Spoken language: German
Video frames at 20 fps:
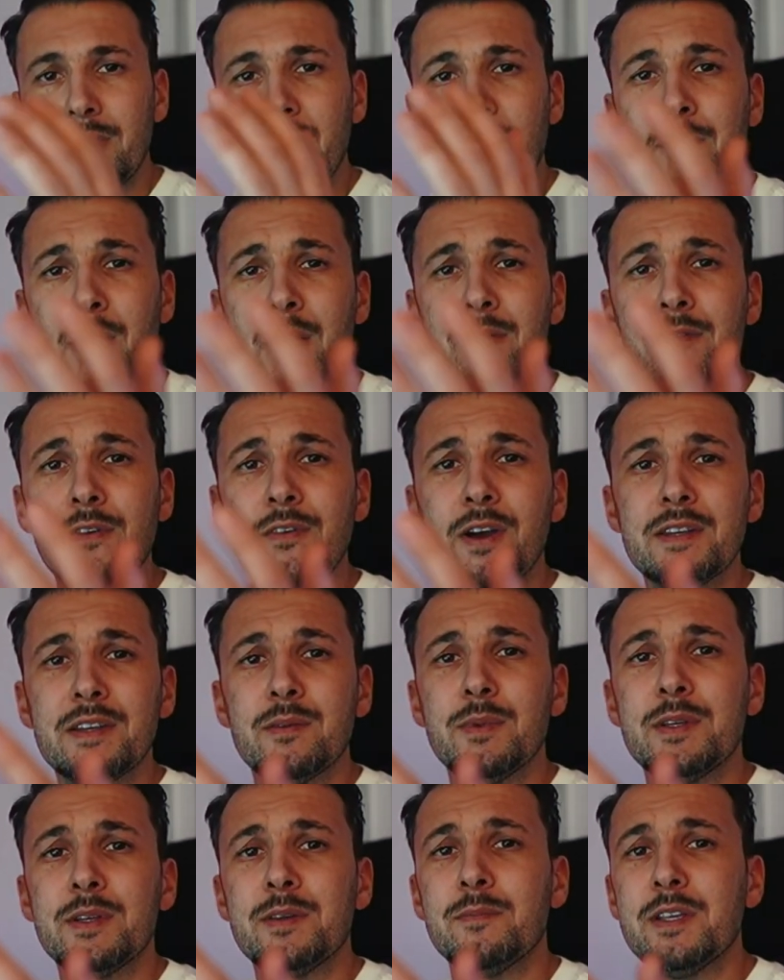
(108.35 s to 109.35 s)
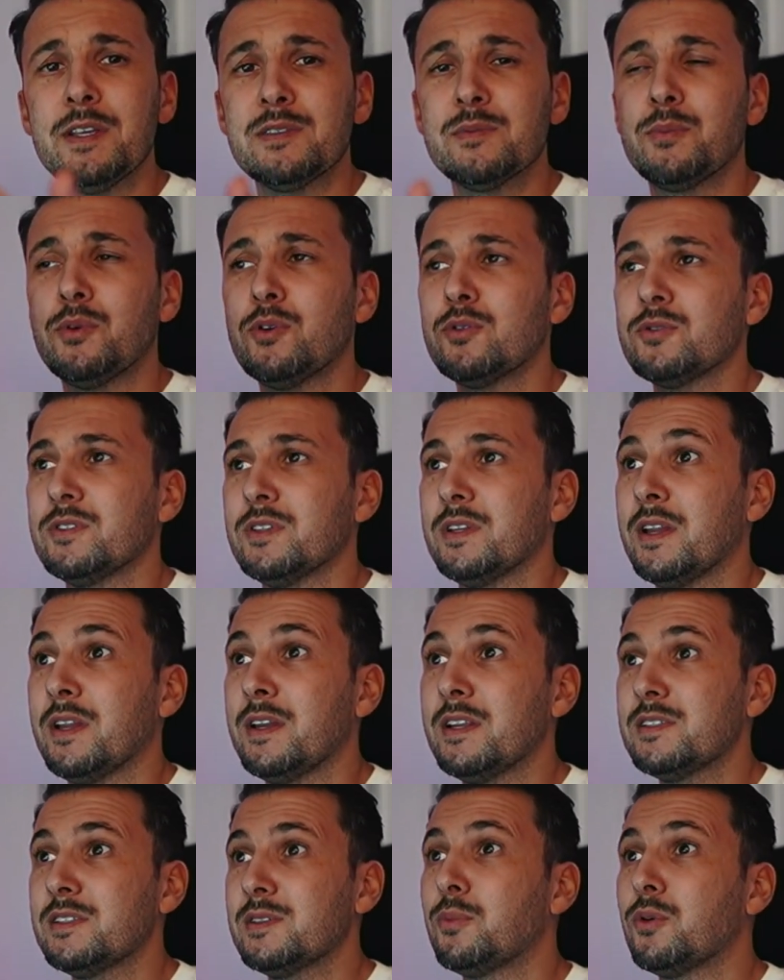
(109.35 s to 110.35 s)
Machen wir weiter mit dem nächsten Punkt. In der
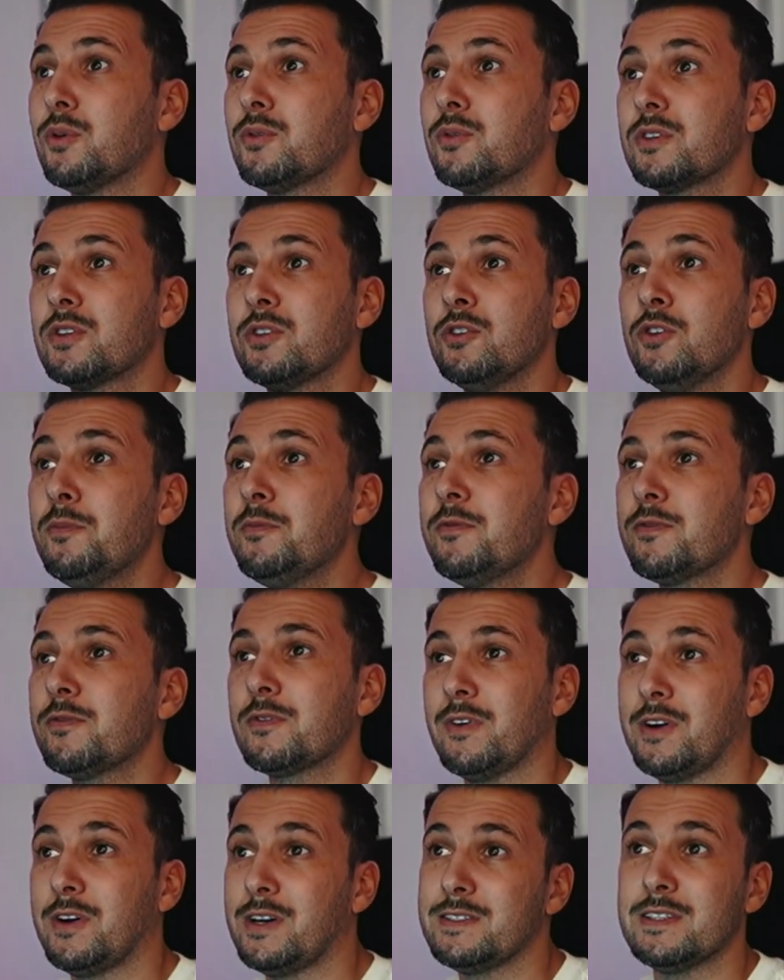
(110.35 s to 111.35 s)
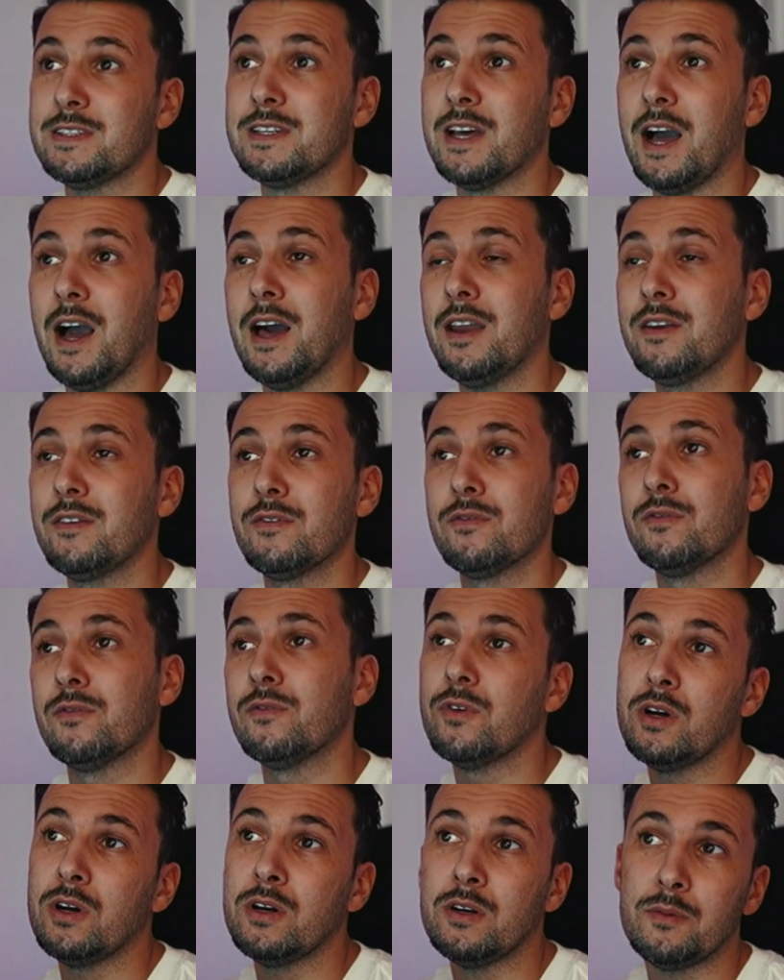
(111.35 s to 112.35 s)
nächsten Punkt knüpft quasi da an
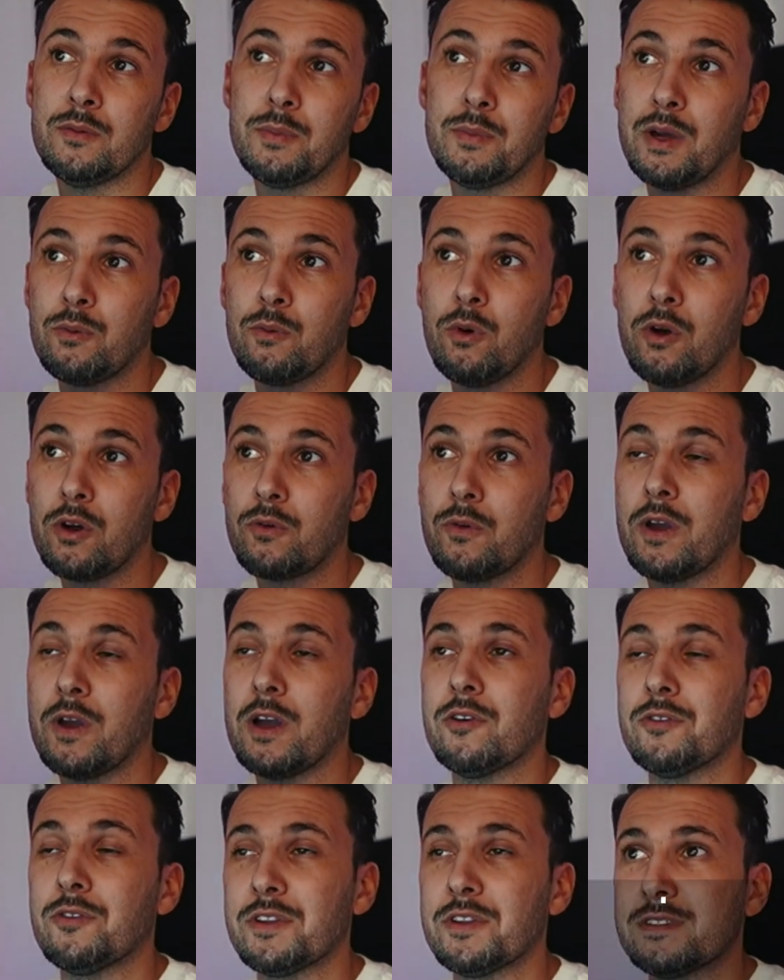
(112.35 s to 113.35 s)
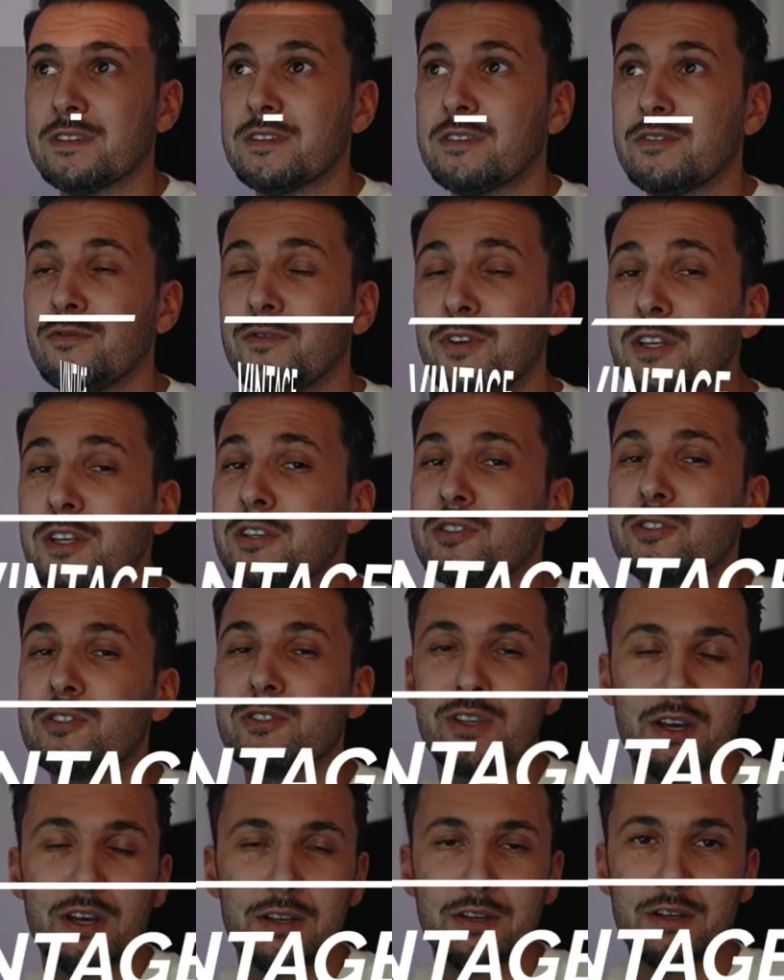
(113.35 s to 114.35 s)
äh, bei Workwear und das sind
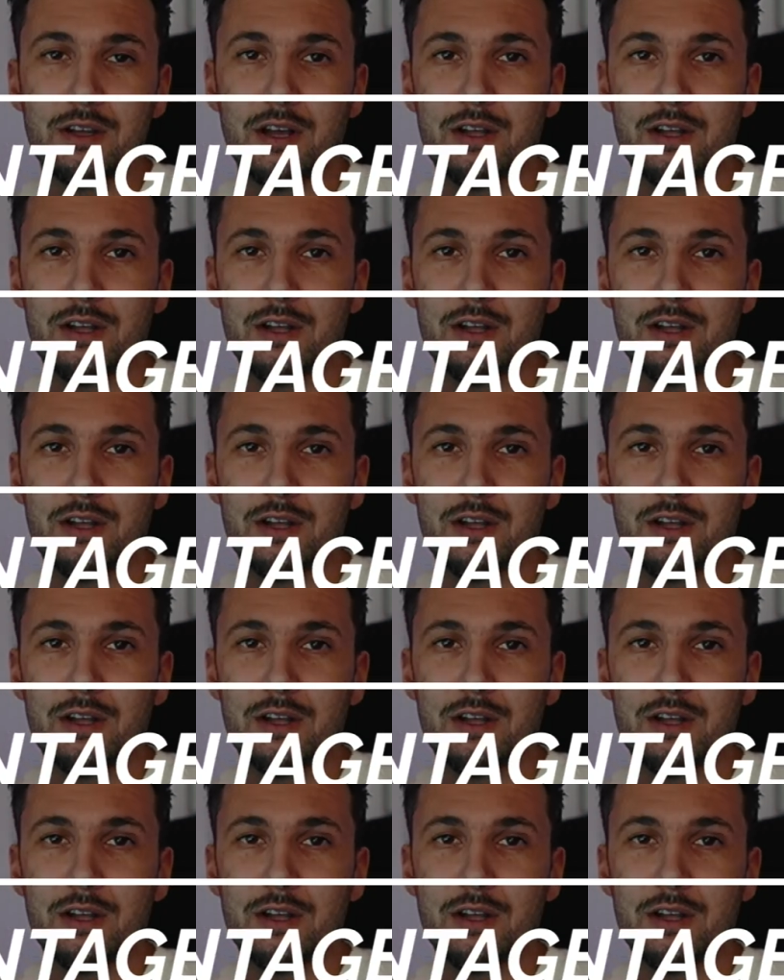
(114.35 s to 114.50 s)
Vintage-Sachen.